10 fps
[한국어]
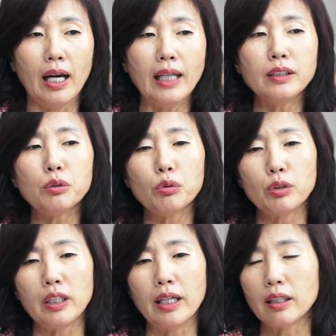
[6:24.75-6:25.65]
아직도
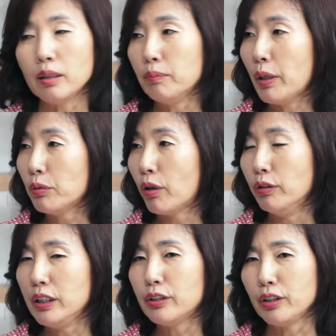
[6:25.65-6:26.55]
우리나라는 매우
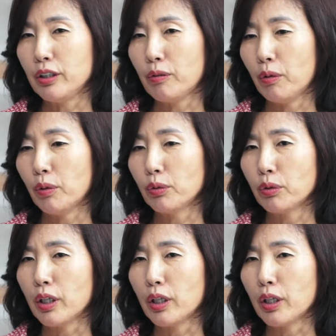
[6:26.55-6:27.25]
권위적이고 또